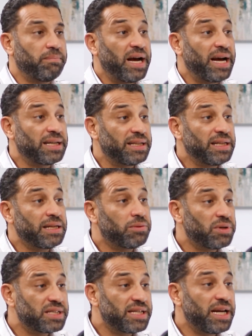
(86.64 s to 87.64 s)
بقى عندنا
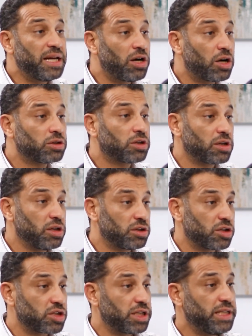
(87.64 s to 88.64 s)
وسائل اكتر
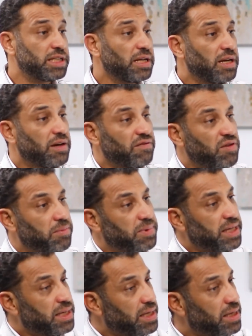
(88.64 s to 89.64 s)
للتشخيص
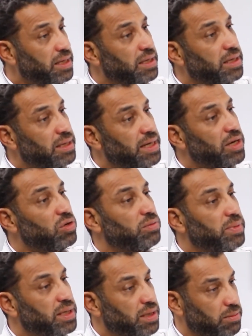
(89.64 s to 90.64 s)
فبقينا
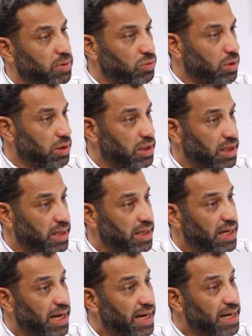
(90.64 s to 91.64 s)
ناخد بالنا الموضوع ده
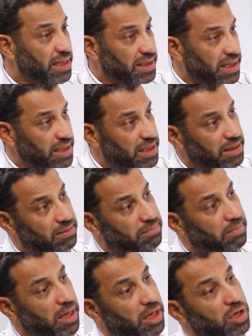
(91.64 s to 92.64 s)
الحاجه الثانيه
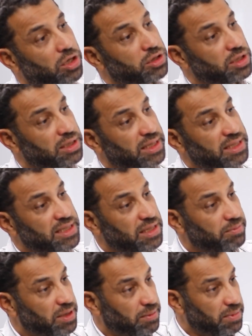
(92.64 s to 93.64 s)
مع كتر الناس
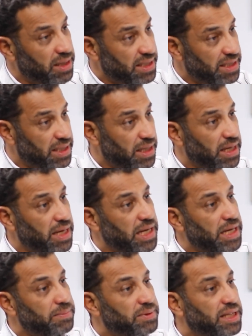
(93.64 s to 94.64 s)
اللي بتعمل ليزك
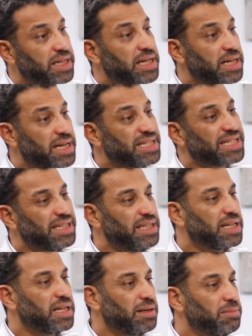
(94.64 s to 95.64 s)
ابتدينا ناس
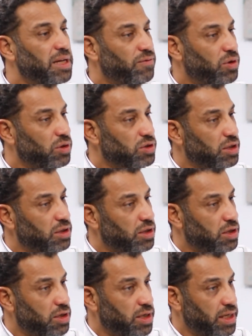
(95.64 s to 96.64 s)
كتير نعملها فحوصات
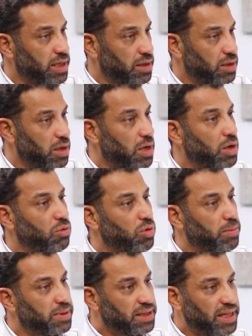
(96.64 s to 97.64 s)
قرنيه
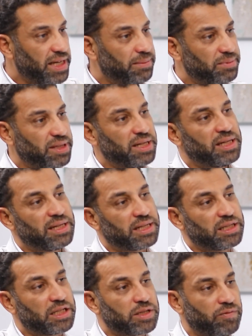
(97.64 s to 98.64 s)
وبالتالي ابتدينا
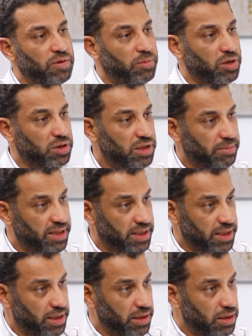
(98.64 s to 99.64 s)
نكتشف المرض ده
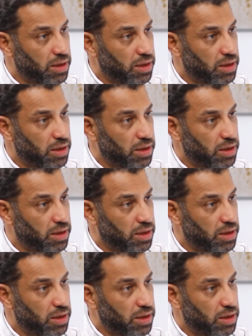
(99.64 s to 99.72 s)
بدري